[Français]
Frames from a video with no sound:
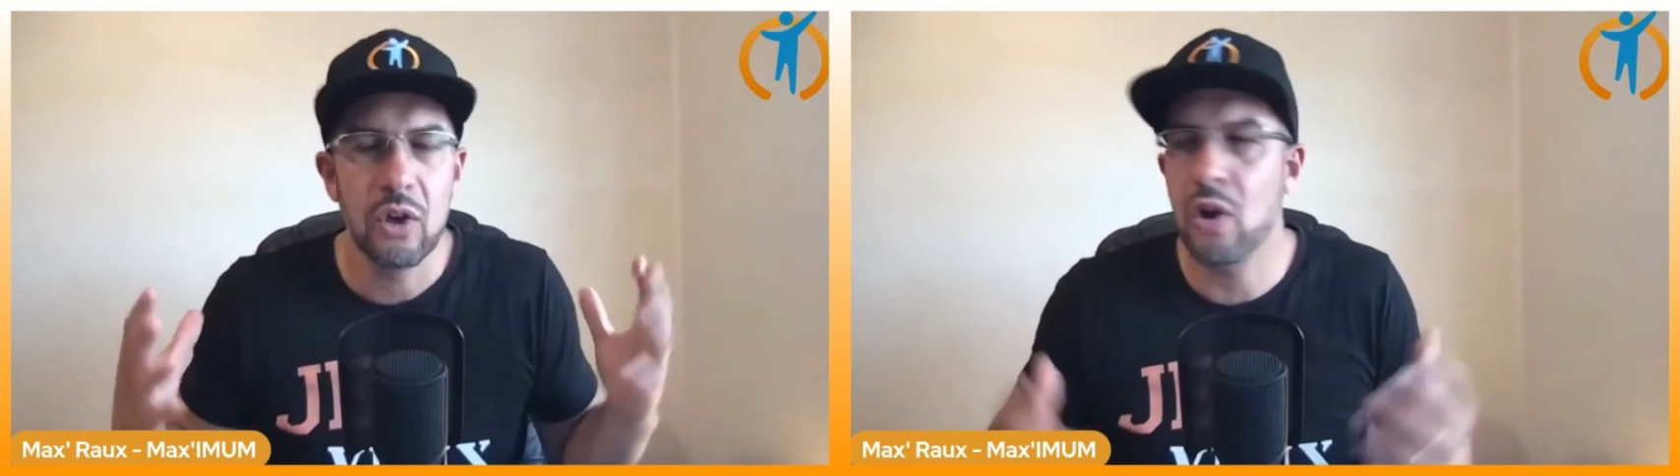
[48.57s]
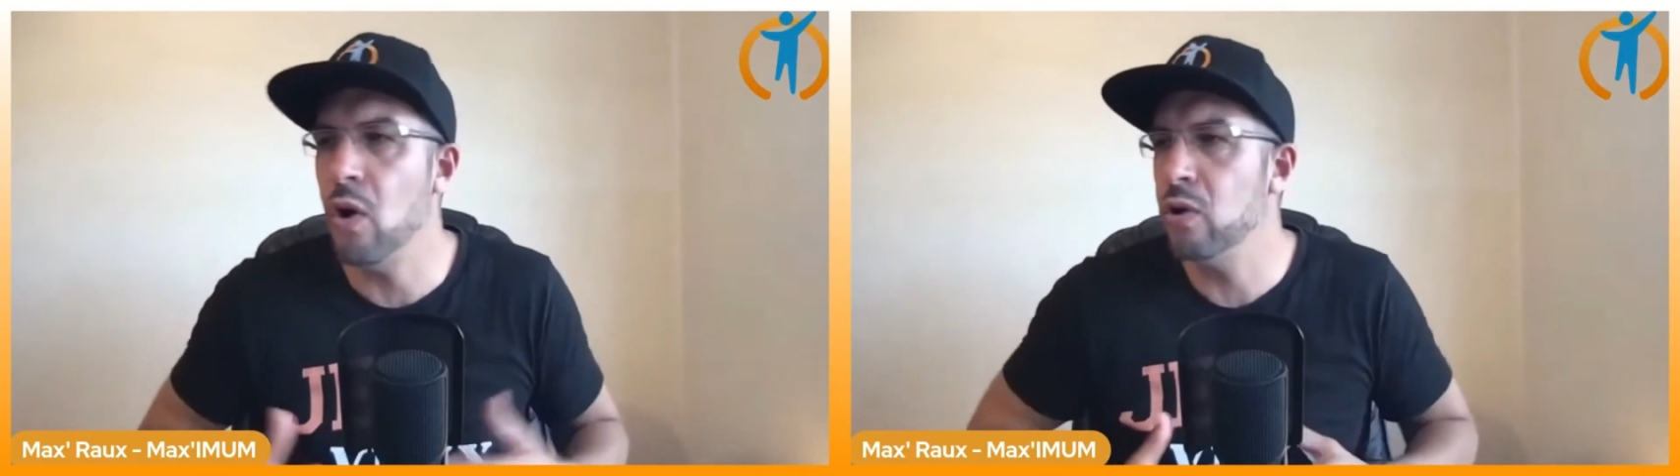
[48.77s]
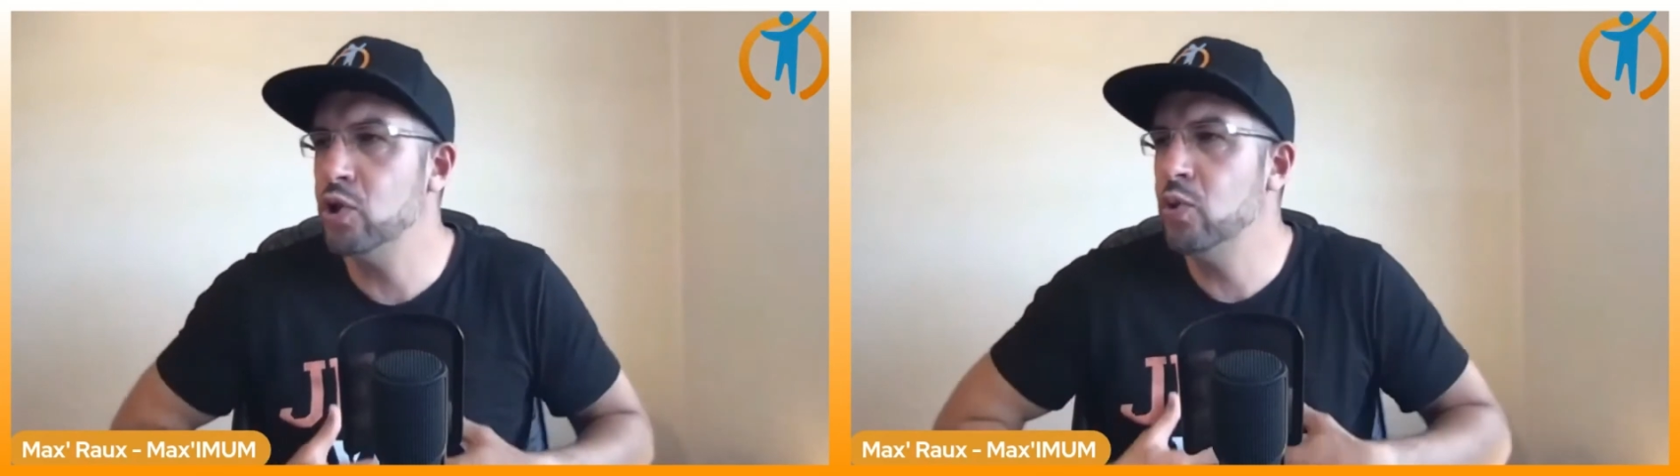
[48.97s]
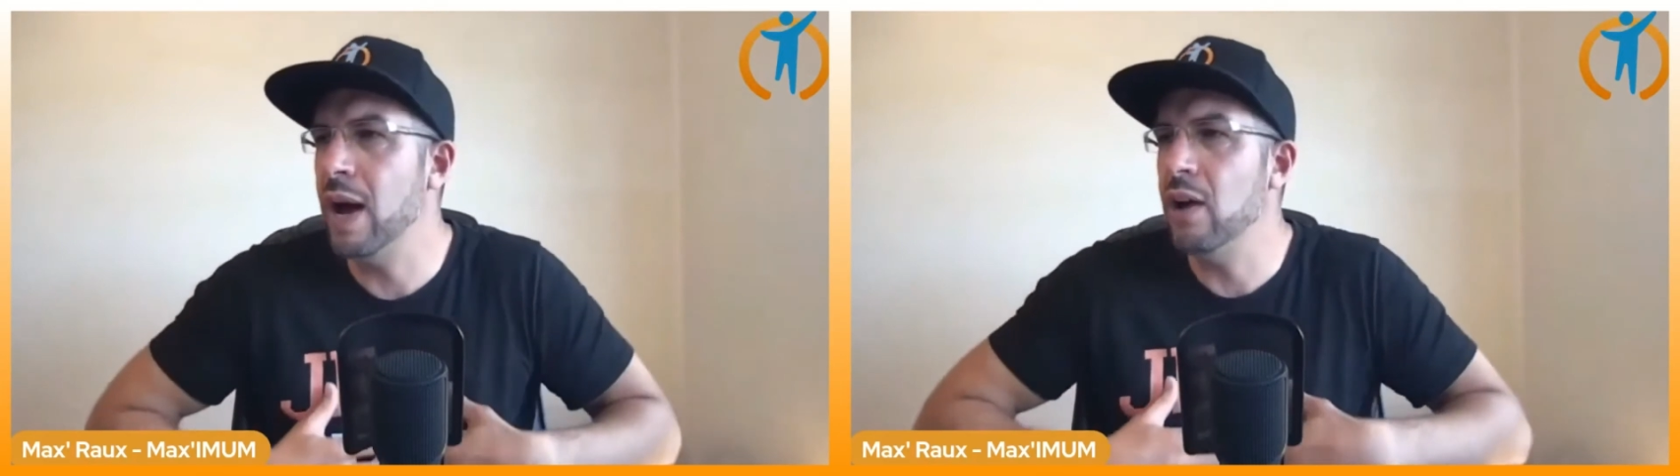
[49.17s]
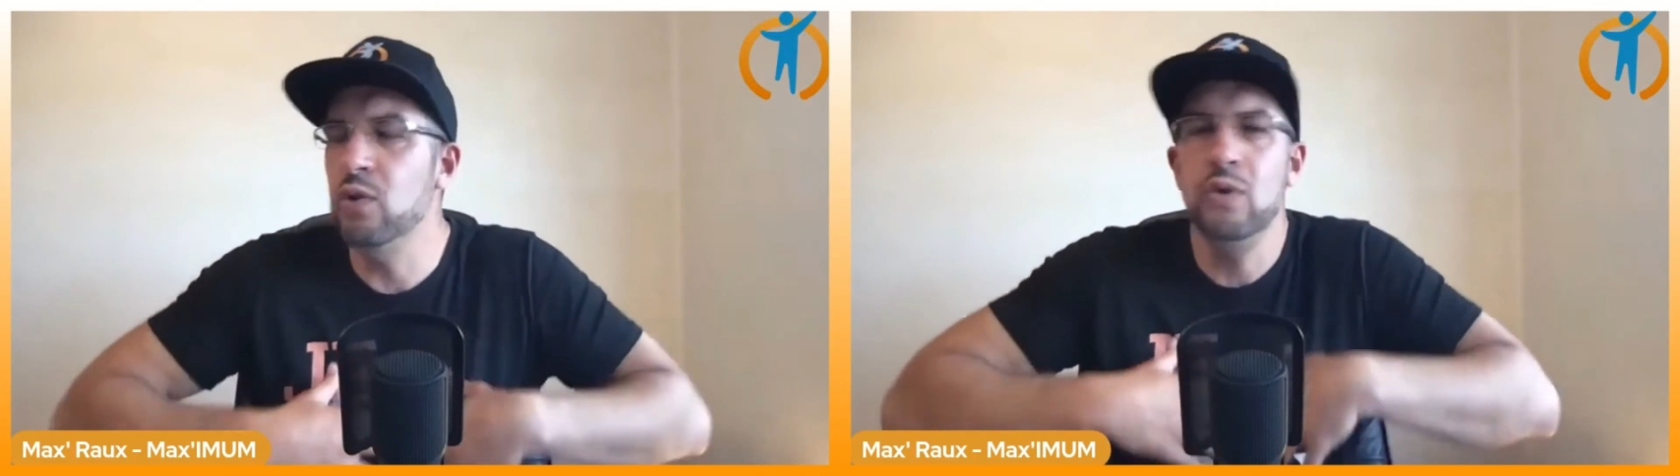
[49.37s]
quand tu
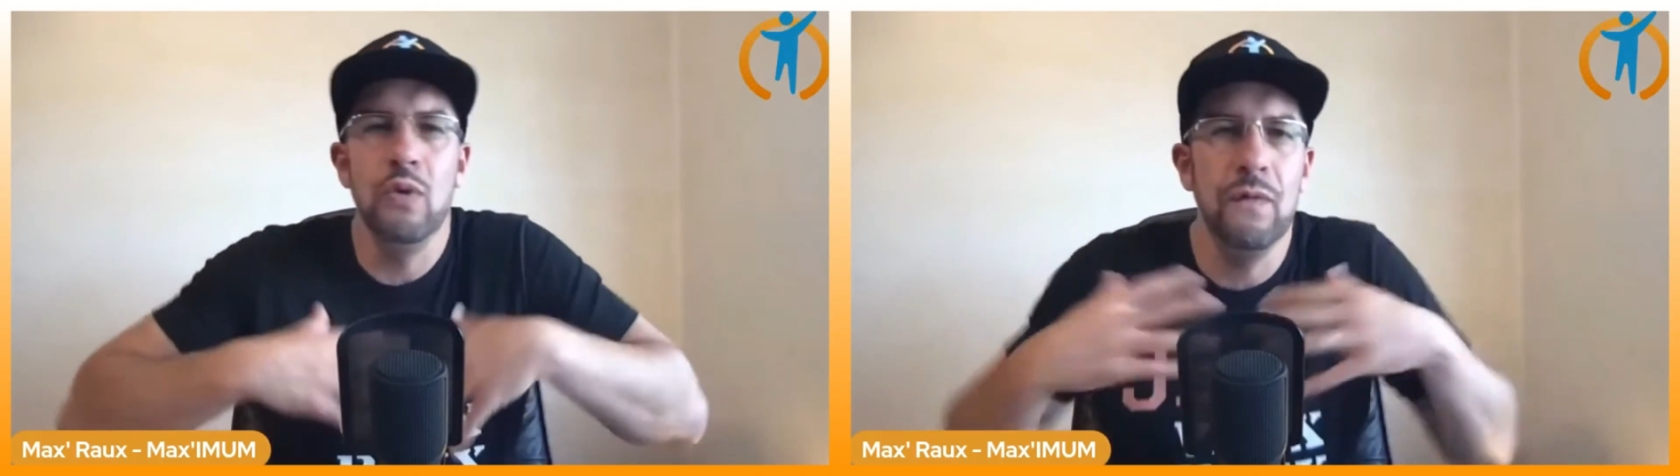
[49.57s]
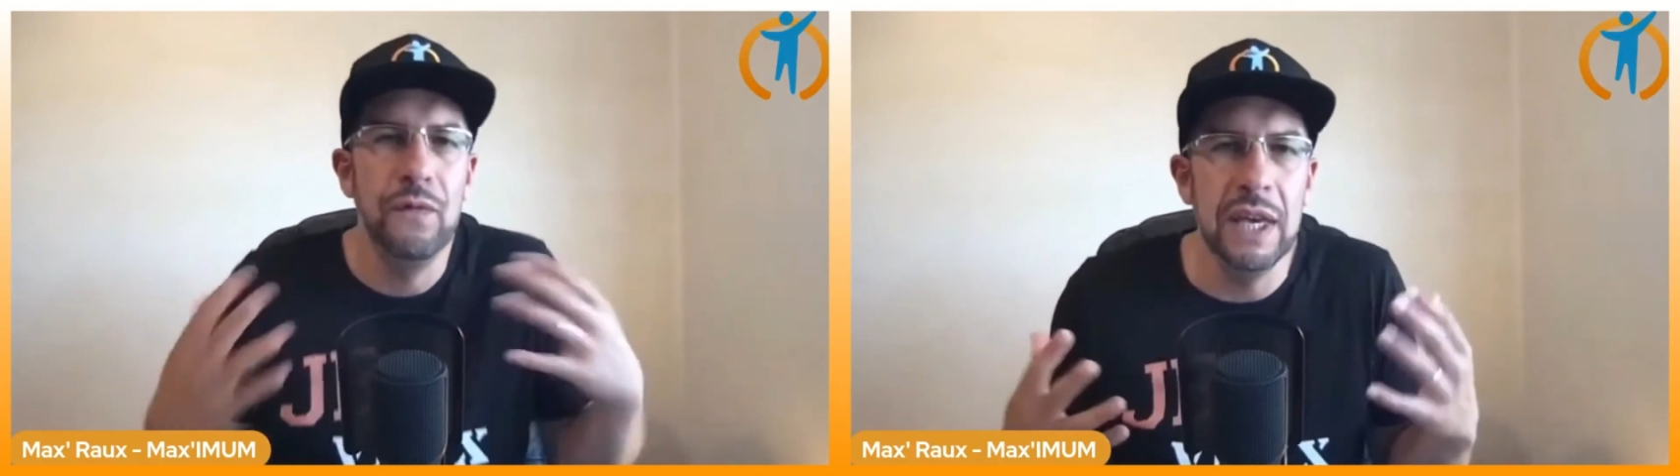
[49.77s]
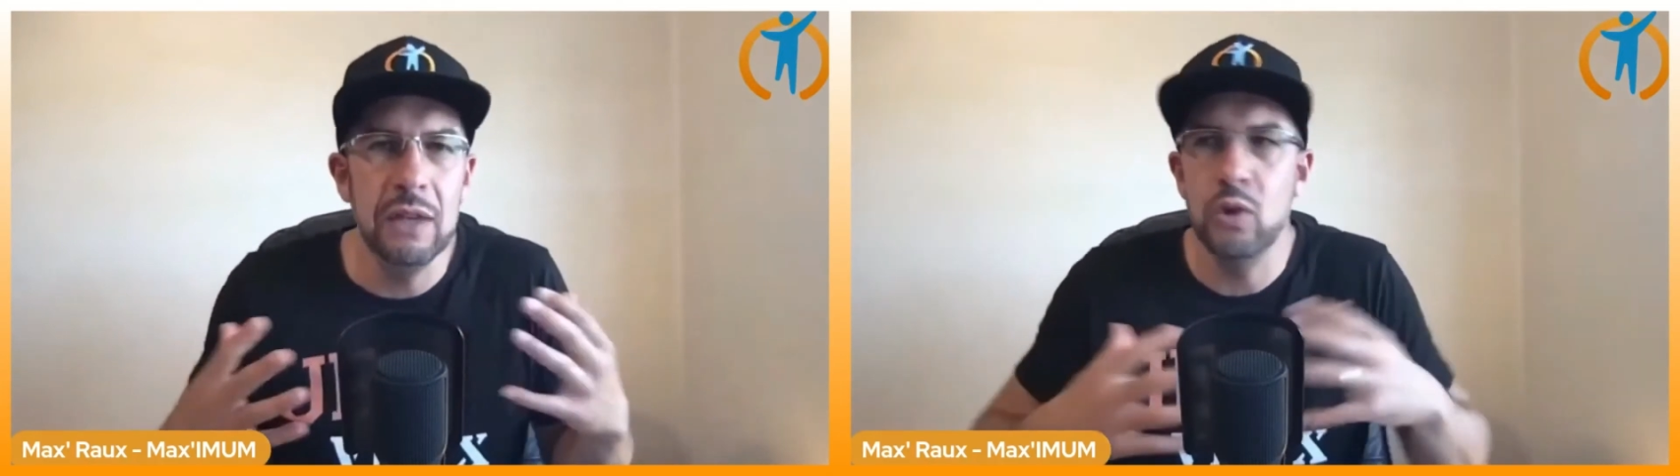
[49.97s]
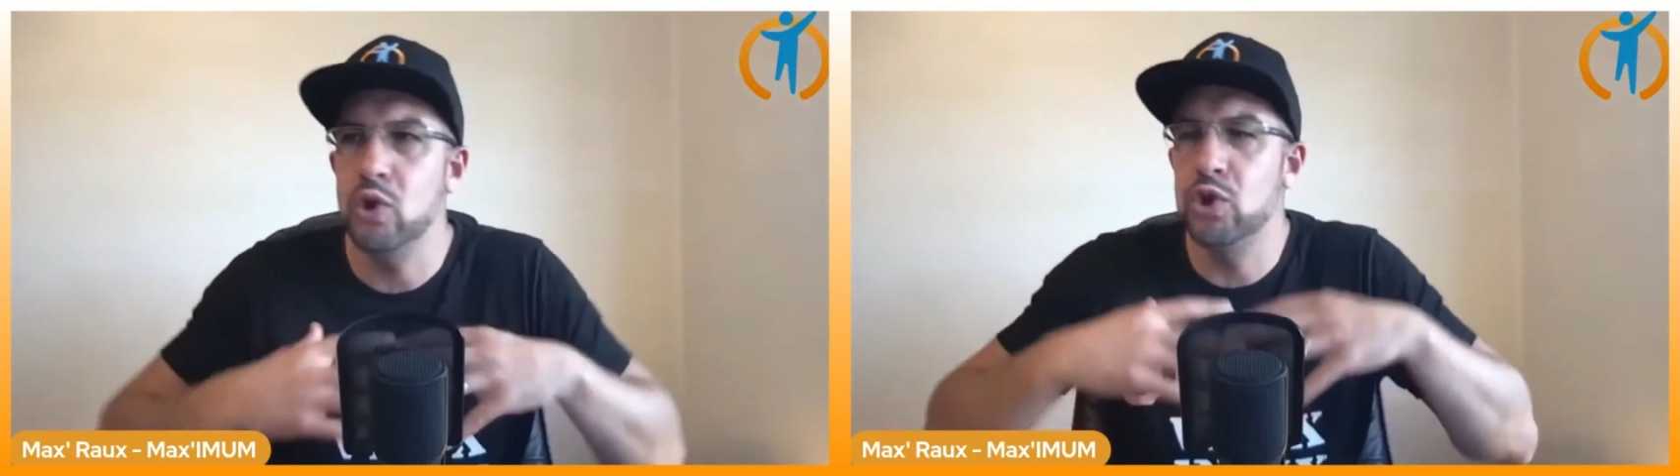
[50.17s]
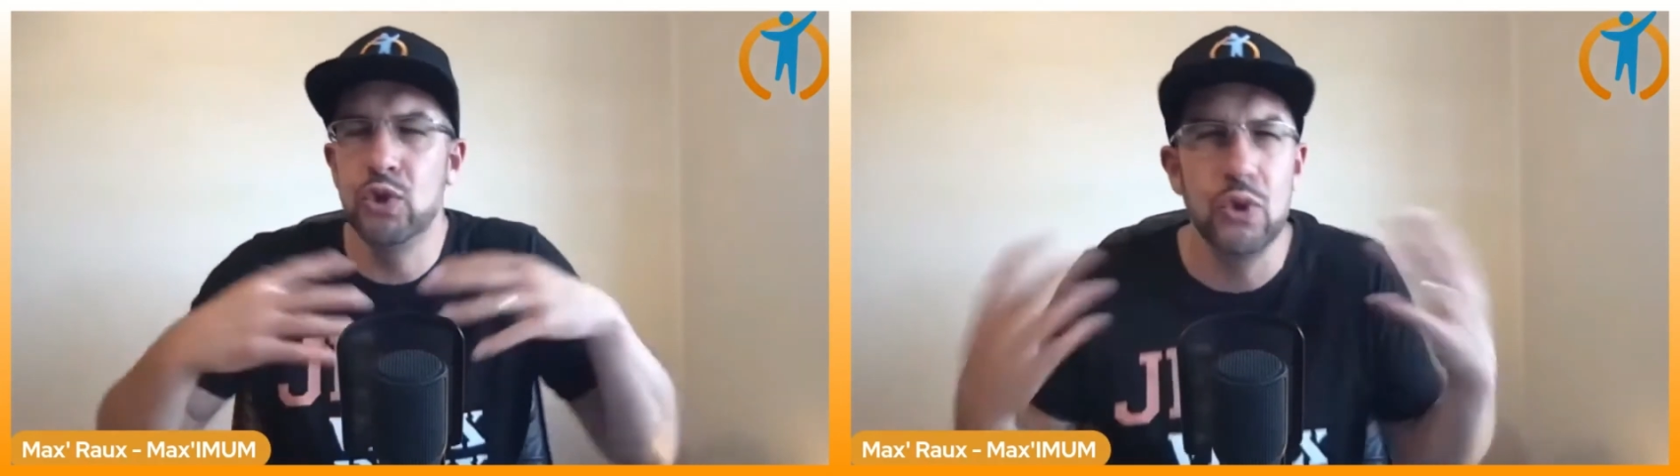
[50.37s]
as une vie de
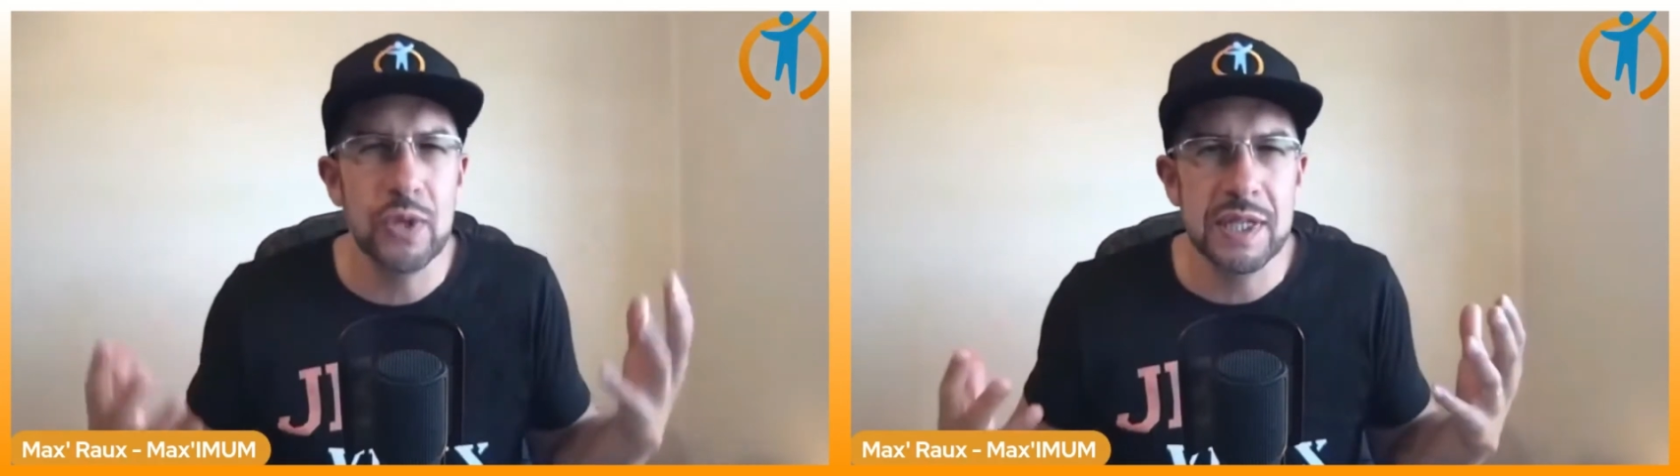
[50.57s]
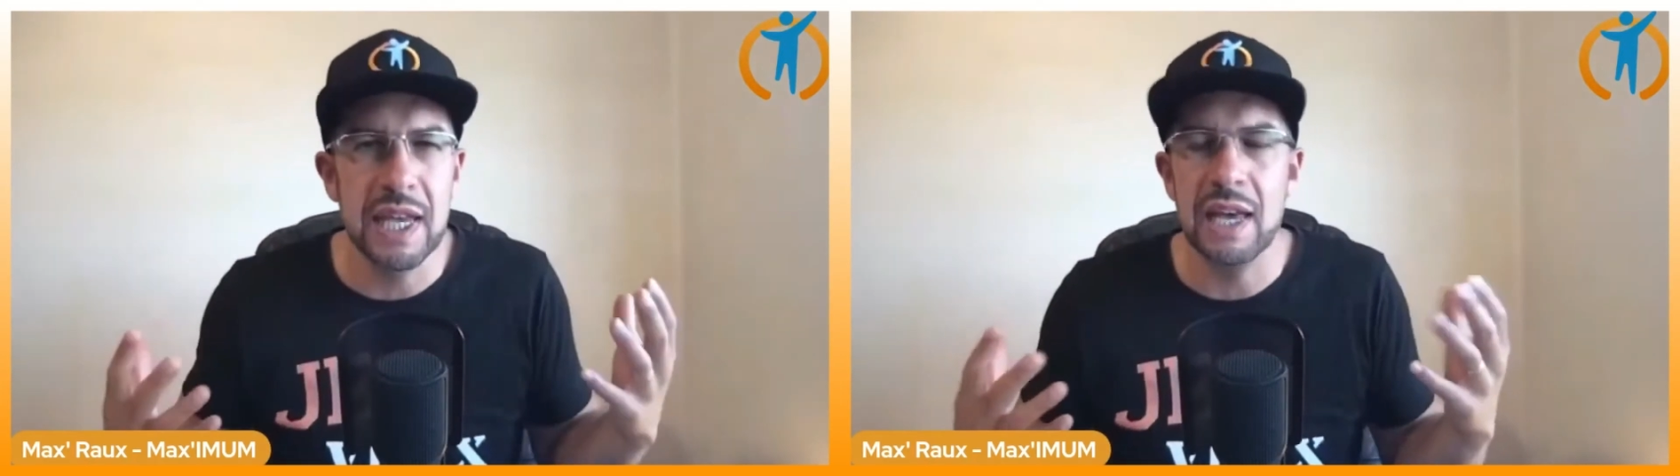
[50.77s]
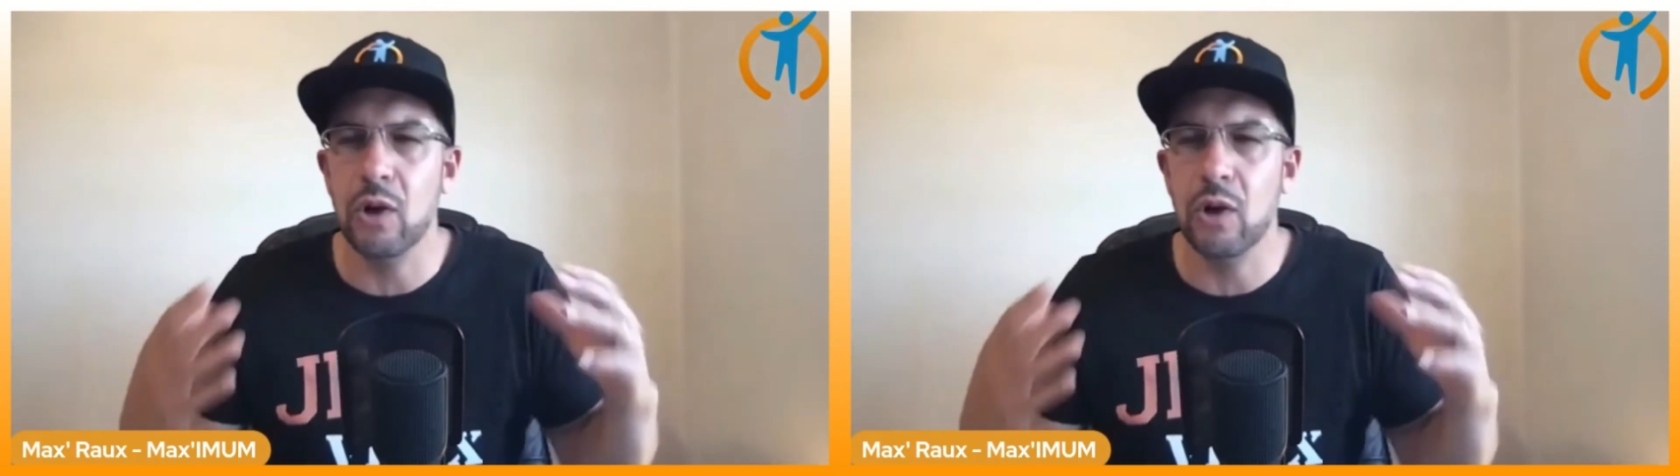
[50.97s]
succès,